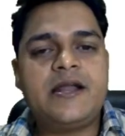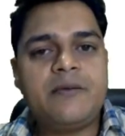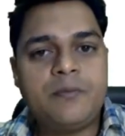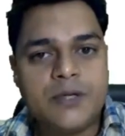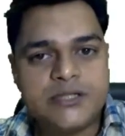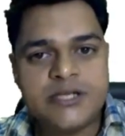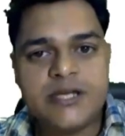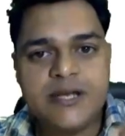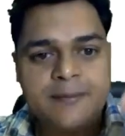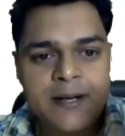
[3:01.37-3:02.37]
अगर आप वर्जनिंग
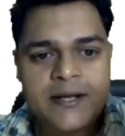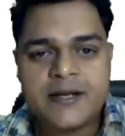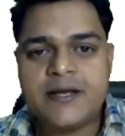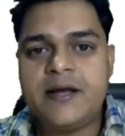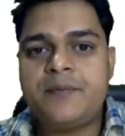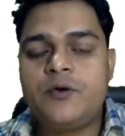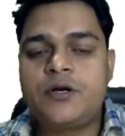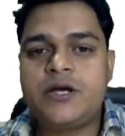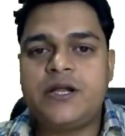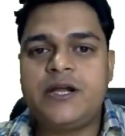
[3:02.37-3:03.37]
इनेबल करके
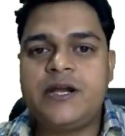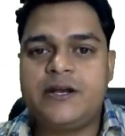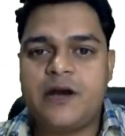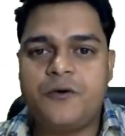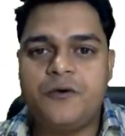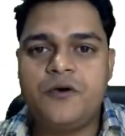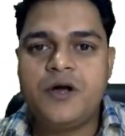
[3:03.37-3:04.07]
अपलोड करेंगे डेटा को